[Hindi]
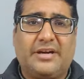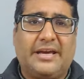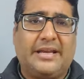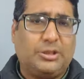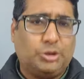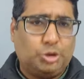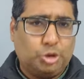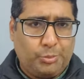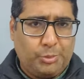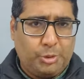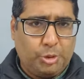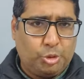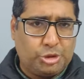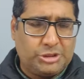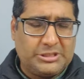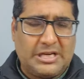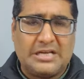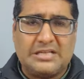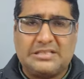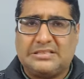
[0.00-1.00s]
वगैरह जो भी
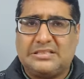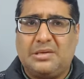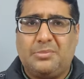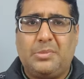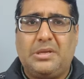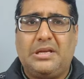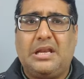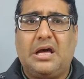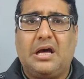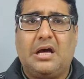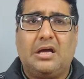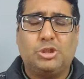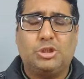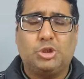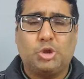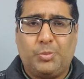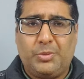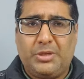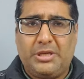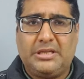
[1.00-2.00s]
कुछ घर से मिला
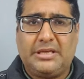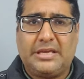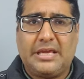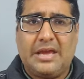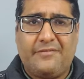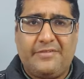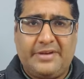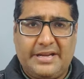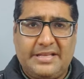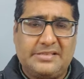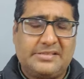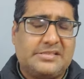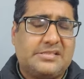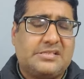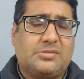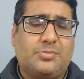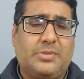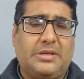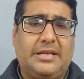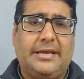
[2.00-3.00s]
जो भी इनके
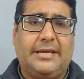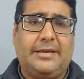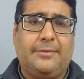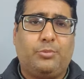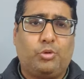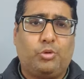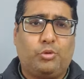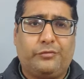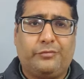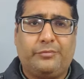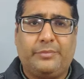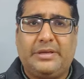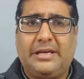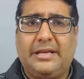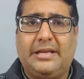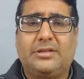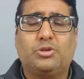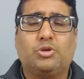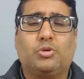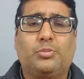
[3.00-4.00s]
एविडेंसेस मिले प्रूफ
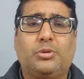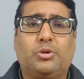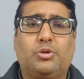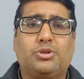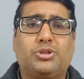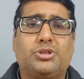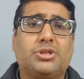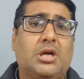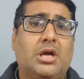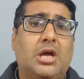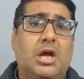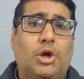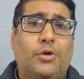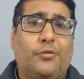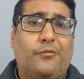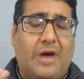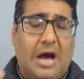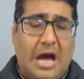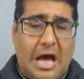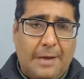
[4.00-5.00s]
मिले जो भी कुछ
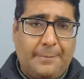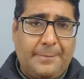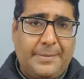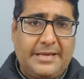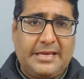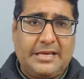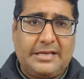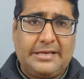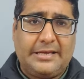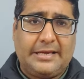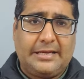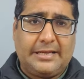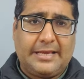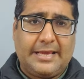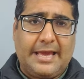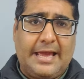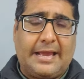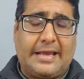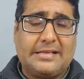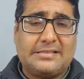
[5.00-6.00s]
वहां पे ये निकल के
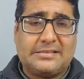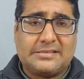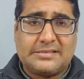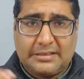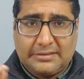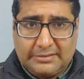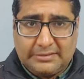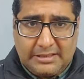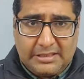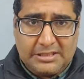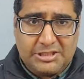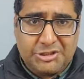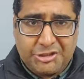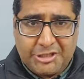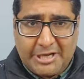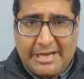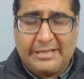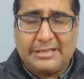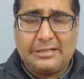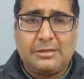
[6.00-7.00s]
आया कि सत्तर
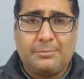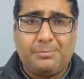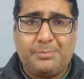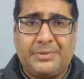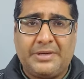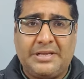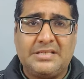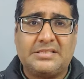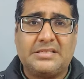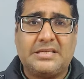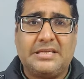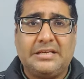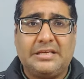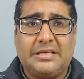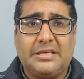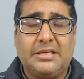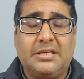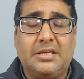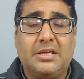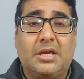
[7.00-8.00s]
शेल कंपनीज
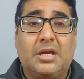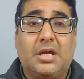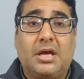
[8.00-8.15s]
इनकी